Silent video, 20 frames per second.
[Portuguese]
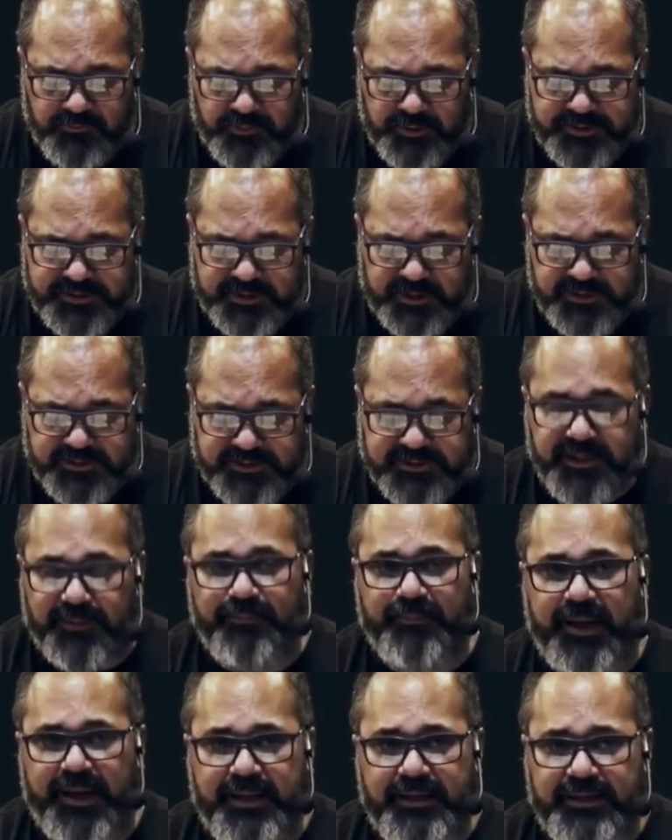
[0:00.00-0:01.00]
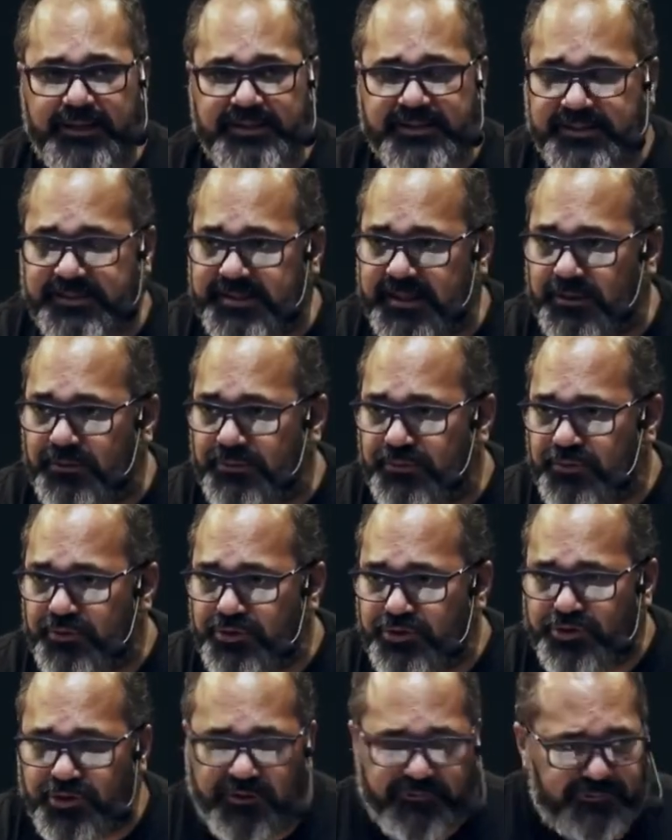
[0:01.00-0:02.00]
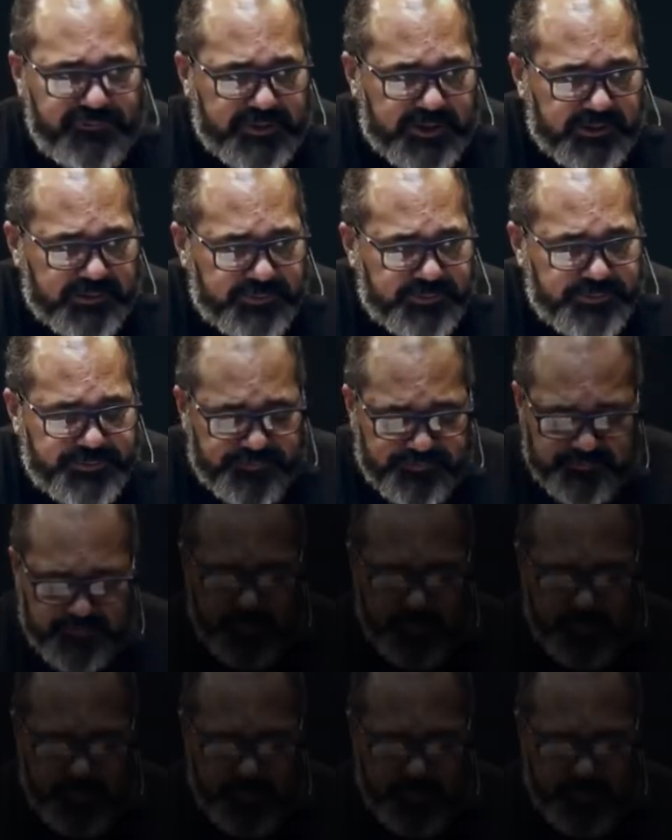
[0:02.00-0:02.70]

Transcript: vocês também estão sofrendo.